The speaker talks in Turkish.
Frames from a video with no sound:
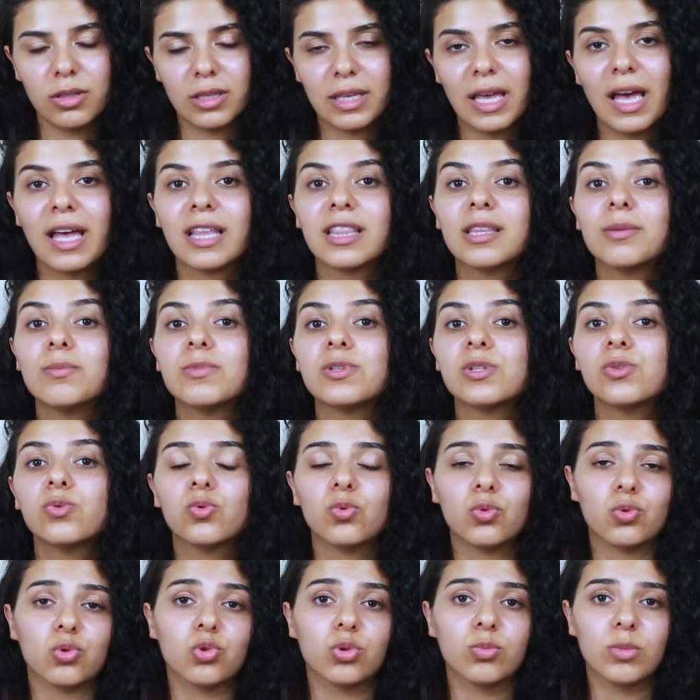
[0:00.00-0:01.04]

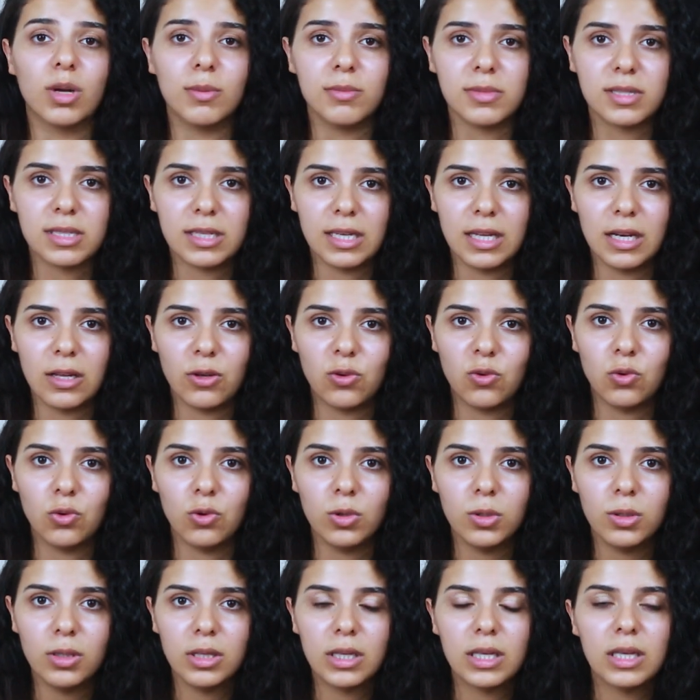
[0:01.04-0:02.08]
Kendimizin durdurmamız
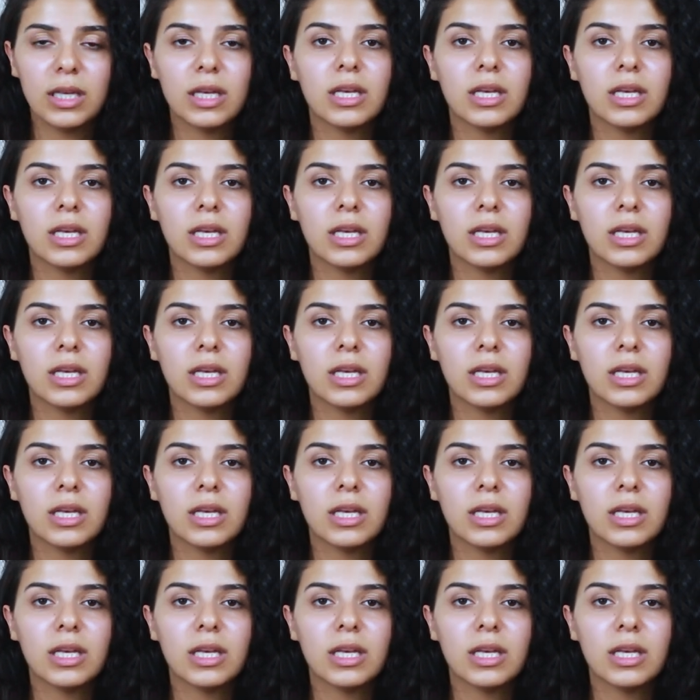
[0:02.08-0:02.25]
gerekiyor.